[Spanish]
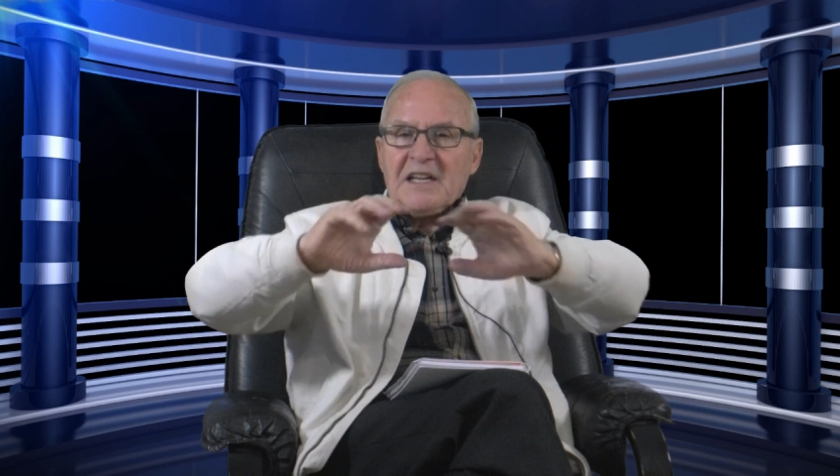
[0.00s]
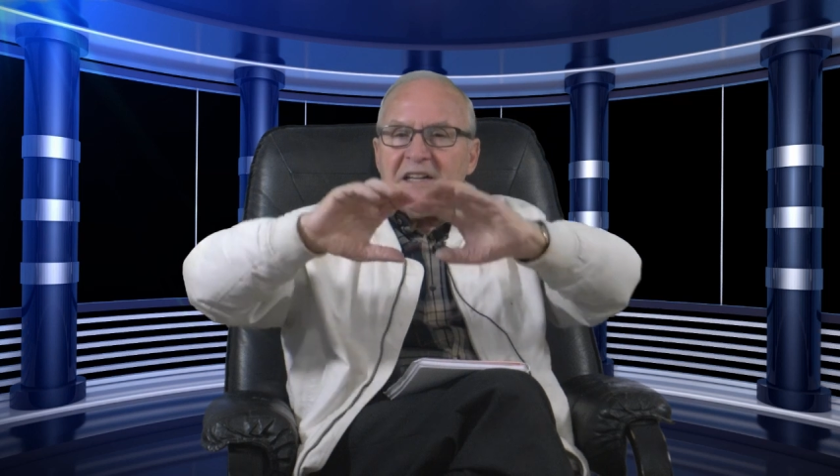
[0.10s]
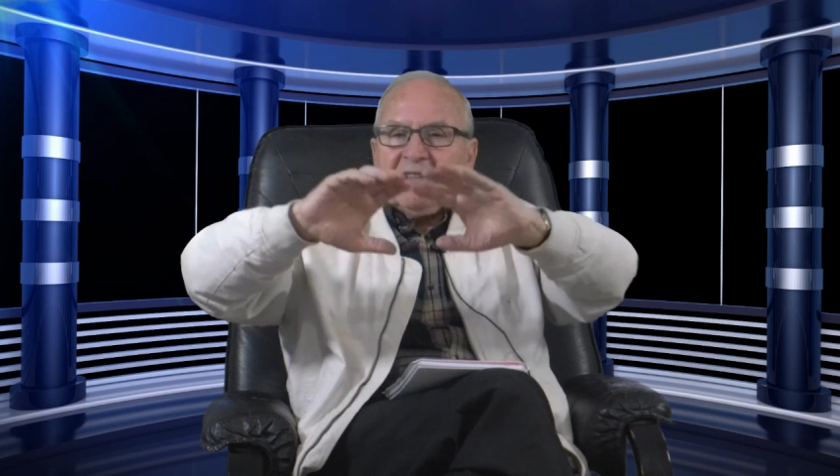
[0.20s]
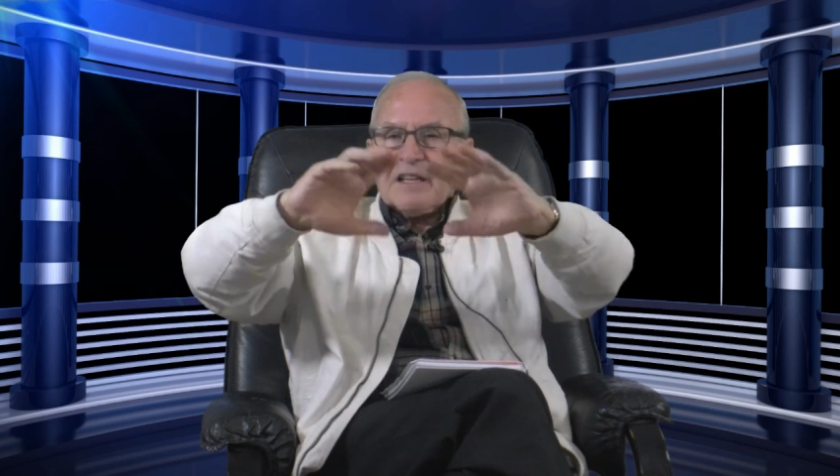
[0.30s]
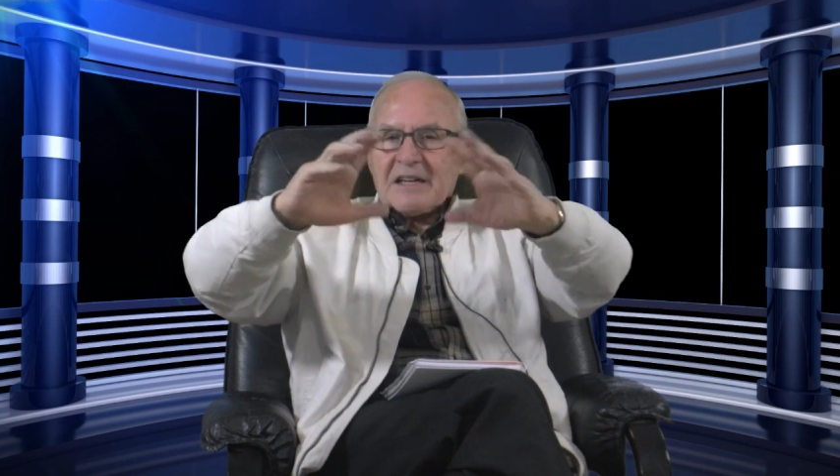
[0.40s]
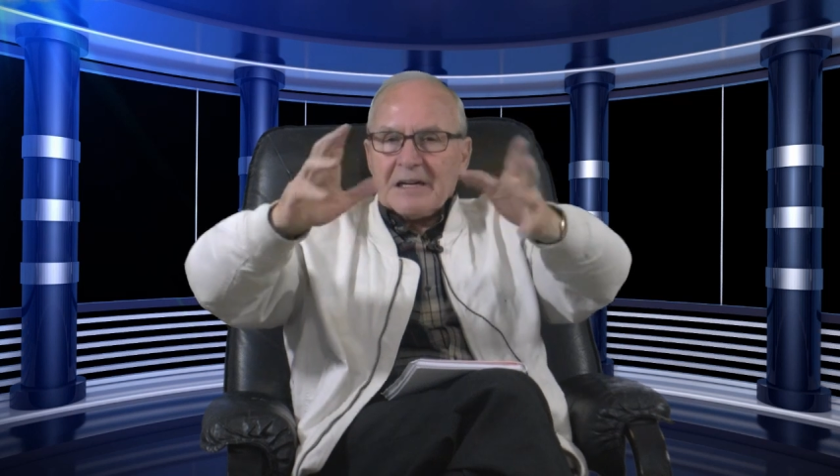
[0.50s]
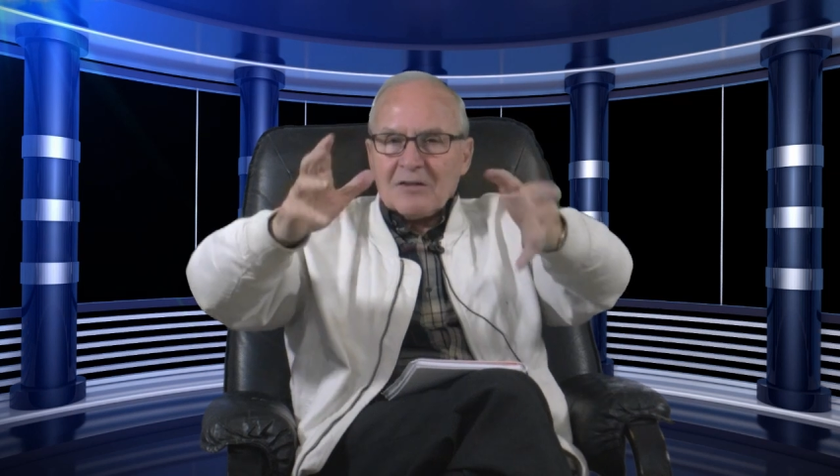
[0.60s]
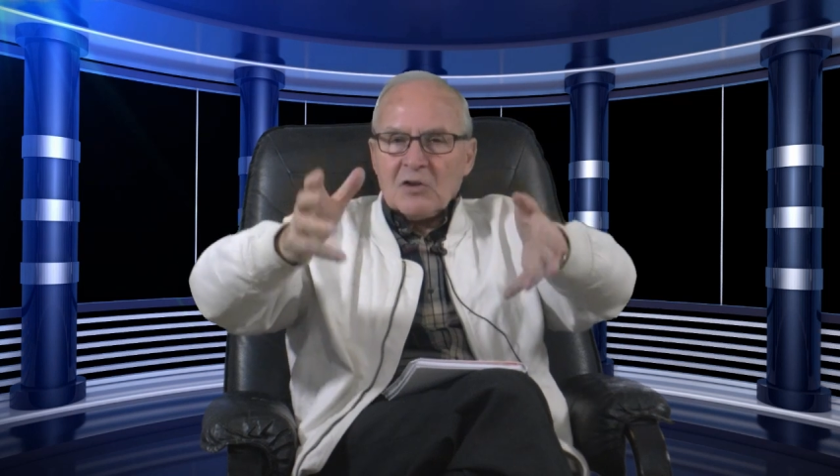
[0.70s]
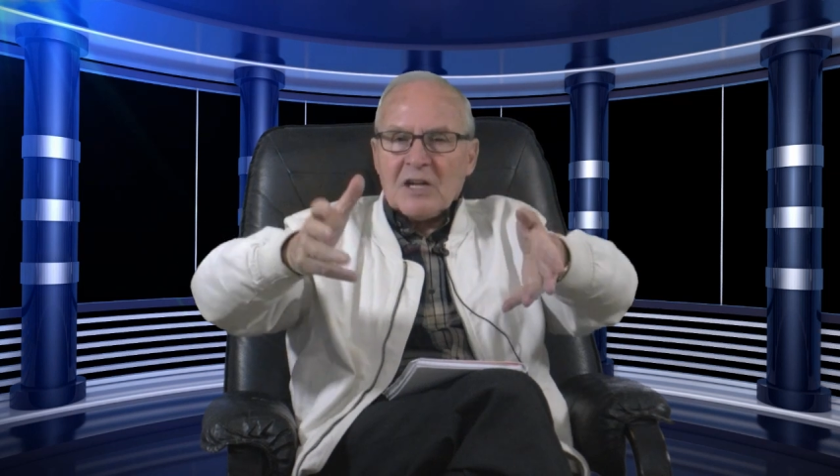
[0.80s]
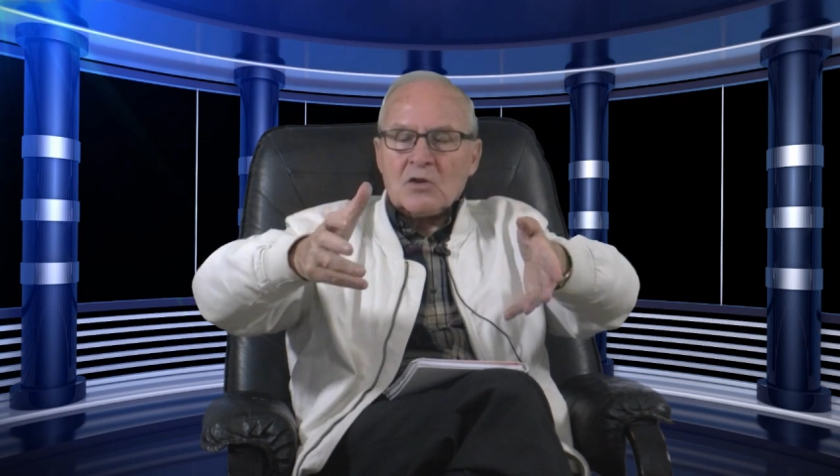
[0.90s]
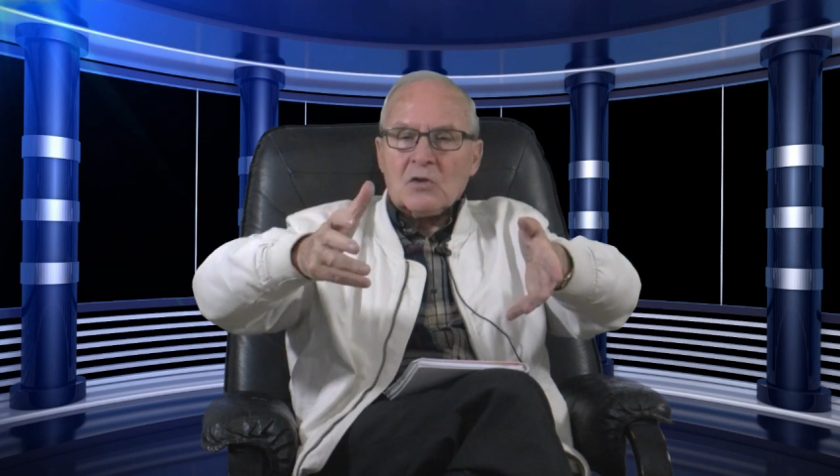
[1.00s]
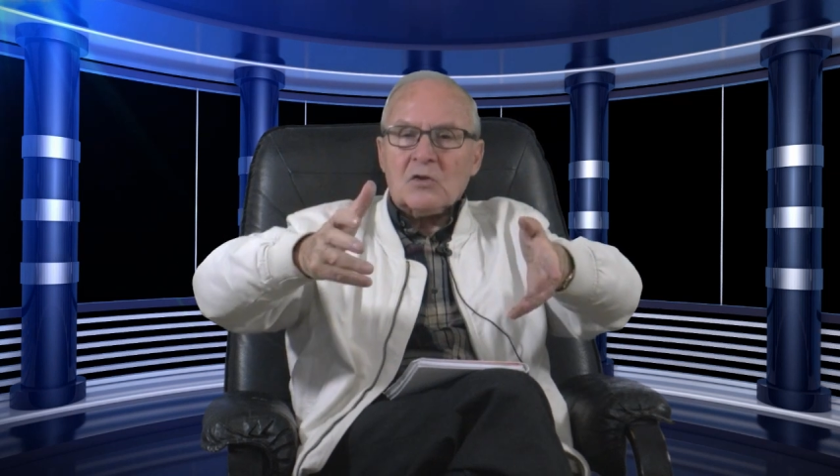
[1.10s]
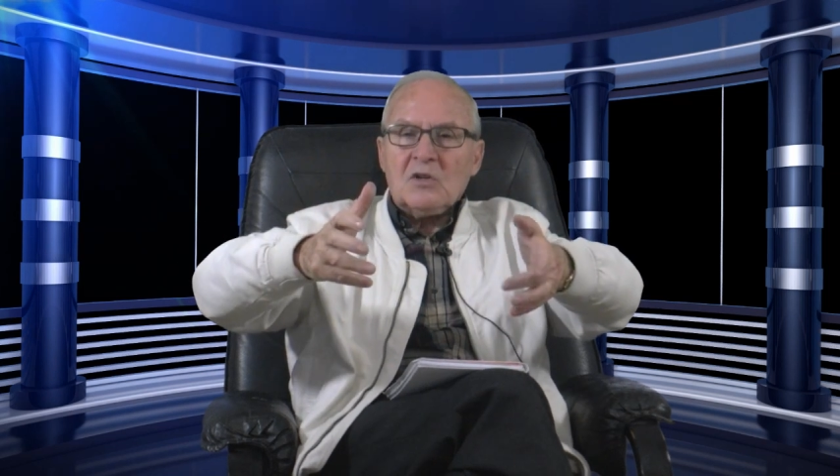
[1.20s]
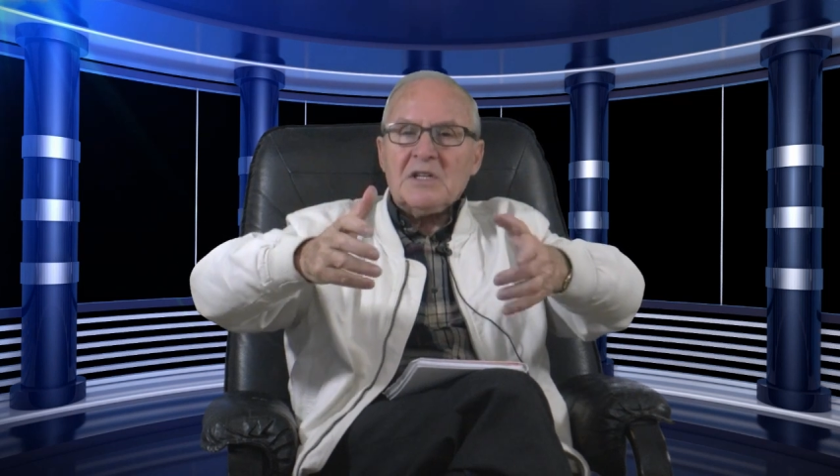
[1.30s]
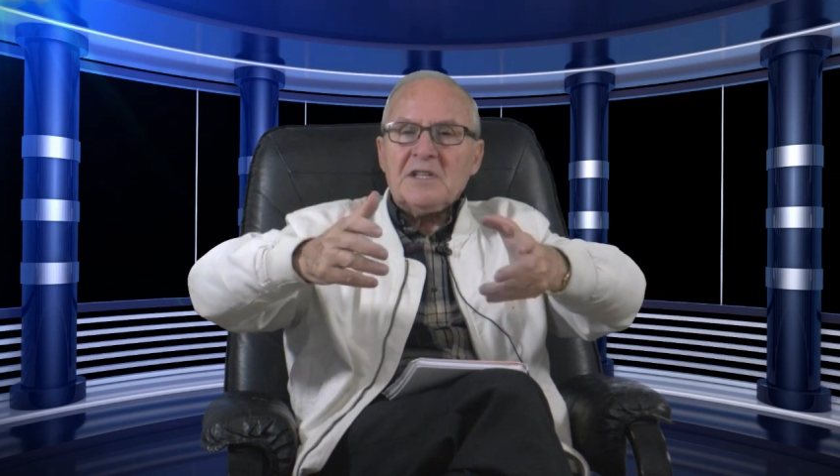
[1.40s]
que interrelaciona
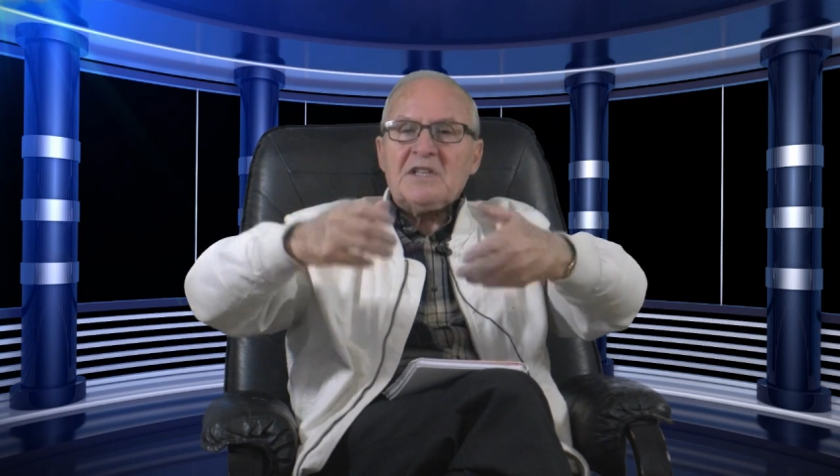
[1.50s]
todo,